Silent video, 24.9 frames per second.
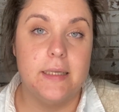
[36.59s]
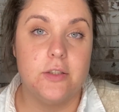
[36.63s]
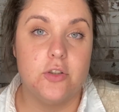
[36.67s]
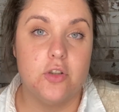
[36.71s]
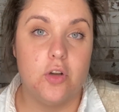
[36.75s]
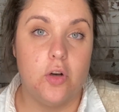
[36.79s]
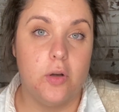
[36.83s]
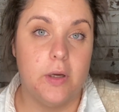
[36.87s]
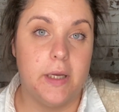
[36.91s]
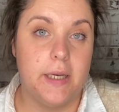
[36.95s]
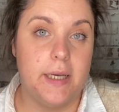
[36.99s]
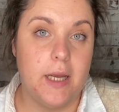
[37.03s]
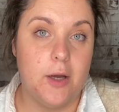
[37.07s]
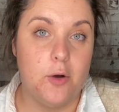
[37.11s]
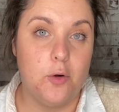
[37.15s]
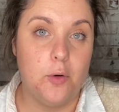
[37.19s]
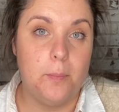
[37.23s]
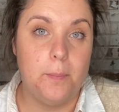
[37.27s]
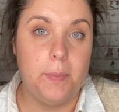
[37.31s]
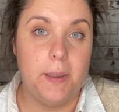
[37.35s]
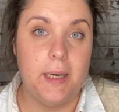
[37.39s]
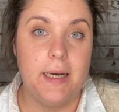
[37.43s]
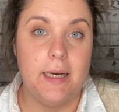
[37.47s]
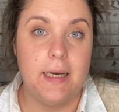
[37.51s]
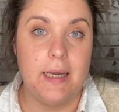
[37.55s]
Solo quería
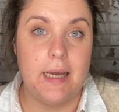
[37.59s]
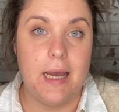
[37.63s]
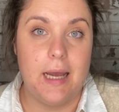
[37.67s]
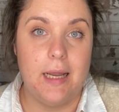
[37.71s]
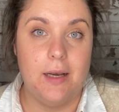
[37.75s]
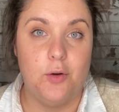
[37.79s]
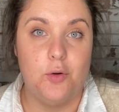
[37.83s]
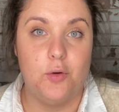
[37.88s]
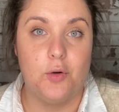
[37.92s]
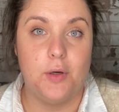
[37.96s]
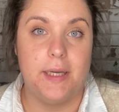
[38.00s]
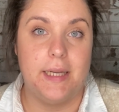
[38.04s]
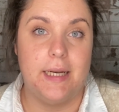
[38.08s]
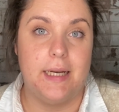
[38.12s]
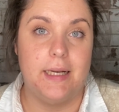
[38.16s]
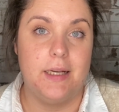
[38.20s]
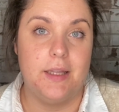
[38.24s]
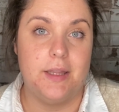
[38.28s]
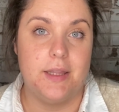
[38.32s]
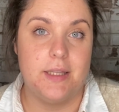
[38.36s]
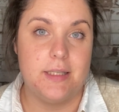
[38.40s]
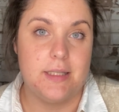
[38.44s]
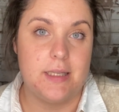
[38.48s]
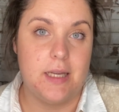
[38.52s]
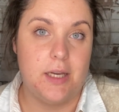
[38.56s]
comprar algo que era
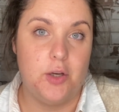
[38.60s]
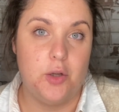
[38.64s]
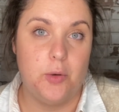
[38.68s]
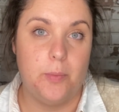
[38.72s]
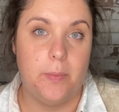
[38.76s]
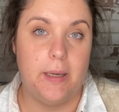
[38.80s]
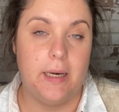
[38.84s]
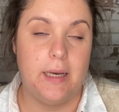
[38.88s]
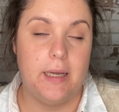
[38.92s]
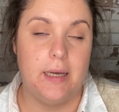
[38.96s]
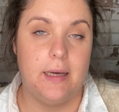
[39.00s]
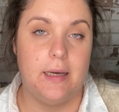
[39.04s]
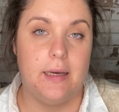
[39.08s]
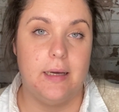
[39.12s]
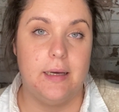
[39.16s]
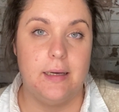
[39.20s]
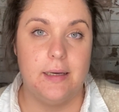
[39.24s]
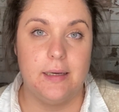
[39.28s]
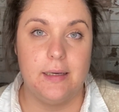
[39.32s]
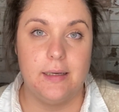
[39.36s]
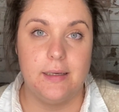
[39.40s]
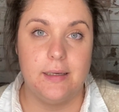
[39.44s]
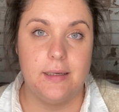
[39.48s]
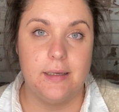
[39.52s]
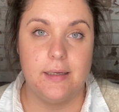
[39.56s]
necesario
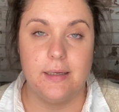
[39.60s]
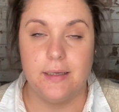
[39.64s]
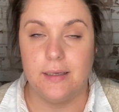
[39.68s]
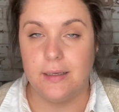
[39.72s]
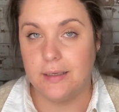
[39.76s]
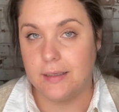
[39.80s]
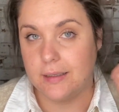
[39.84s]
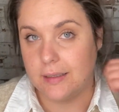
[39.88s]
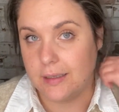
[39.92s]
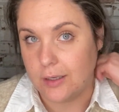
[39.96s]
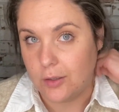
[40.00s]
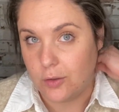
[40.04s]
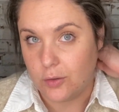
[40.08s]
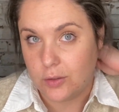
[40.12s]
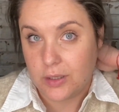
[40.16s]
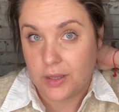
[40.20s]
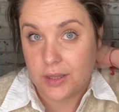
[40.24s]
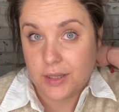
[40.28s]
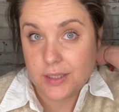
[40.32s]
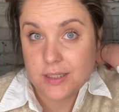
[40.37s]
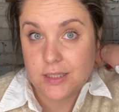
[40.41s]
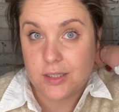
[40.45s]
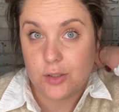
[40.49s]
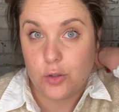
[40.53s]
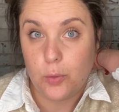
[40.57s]
para... que lo
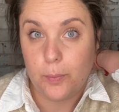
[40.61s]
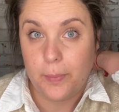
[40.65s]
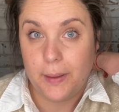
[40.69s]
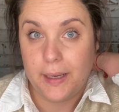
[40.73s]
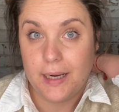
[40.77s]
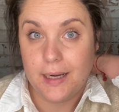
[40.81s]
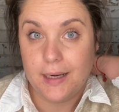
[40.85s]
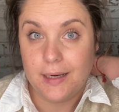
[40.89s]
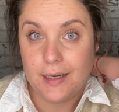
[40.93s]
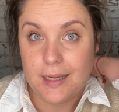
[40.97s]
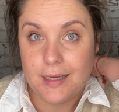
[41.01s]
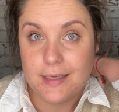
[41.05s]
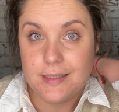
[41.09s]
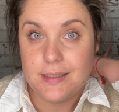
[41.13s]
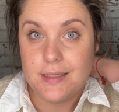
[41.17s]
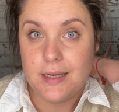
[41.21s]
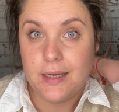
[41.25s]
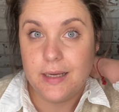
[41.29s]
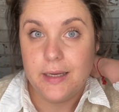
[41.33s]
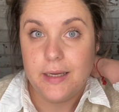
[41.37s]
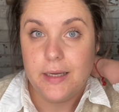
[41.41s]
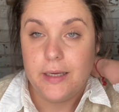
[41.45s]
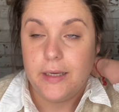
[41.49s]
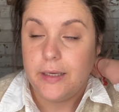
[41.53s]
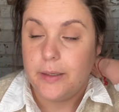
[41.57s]
necesito para
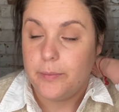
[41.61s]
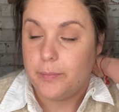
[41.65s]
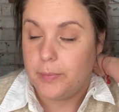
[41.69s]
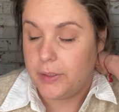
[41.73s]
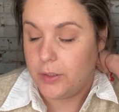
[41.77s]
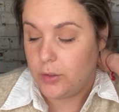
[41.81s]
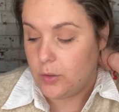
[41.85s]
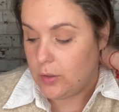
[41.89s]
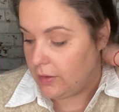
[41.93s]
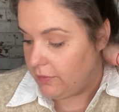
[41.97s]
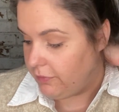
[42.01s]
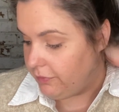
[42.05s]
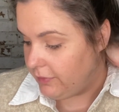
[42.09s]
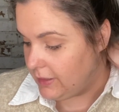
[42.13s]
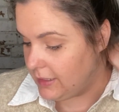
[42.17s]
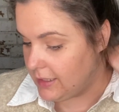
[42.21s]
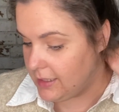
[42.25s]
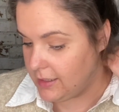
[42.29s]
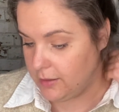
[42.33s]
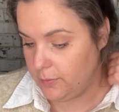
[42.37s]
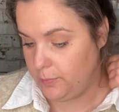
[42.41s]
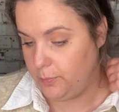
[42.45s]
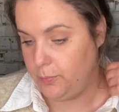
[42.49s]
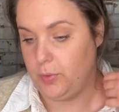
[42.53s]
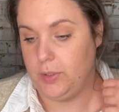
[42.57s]
clase, pero al
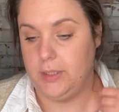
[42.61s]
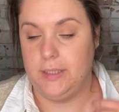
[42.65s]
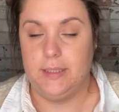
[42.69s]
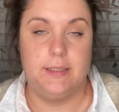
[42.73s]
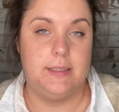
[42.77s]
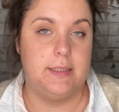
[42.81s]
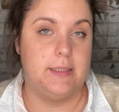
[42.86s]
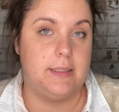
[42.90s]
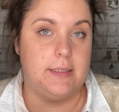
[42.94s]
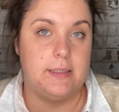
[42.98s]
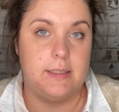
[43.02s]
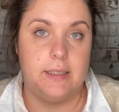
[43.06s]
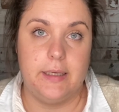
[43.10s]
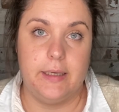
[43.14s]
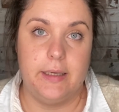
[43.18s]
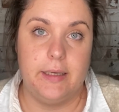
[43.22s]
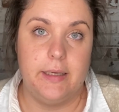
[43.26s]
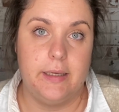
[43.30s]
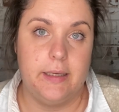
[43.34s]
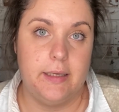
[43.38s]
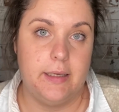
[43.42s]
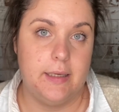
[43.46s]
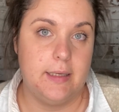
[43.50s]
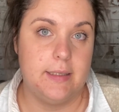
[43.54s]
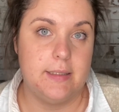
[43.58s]
final pues
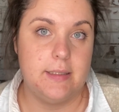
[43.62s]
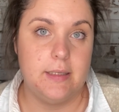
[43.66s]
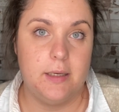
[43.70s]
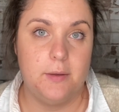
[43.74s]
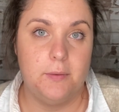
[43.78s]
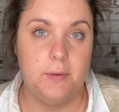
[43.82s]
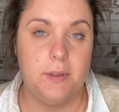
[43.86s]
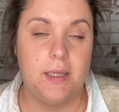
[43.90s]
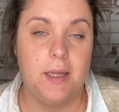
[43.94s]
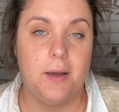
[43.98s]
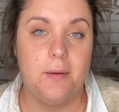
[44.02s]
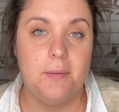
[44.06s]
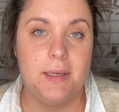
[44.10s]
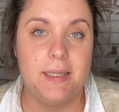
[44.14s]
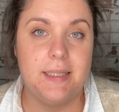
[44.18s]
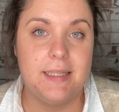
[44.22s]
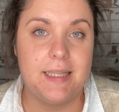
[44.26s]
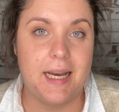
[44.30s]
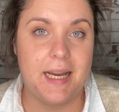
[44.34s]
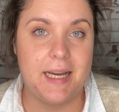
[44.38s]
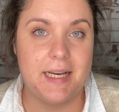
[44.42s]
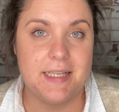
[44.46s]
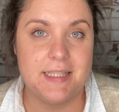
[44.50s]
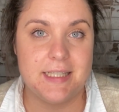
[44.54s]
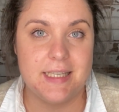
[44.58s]
eh, es inevitable
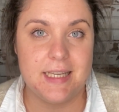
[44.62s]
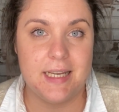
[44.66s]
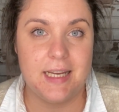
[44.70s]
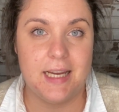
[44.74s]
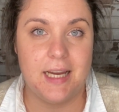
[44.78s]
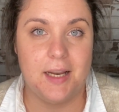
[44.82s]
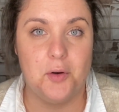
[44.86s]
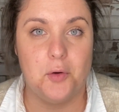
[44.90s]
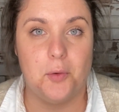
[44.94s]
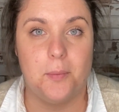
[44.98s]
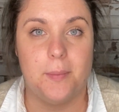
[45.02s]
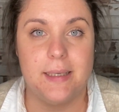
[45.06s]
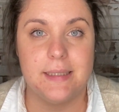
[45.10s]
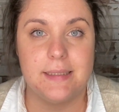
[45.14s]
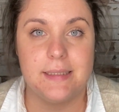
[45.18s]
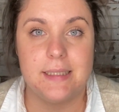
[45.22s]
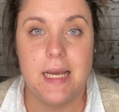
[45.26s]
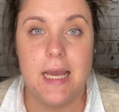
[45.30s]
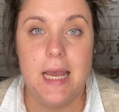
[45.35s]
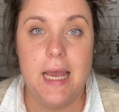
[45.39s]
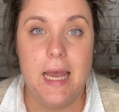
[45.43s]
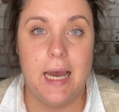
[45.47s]
traerse algo más.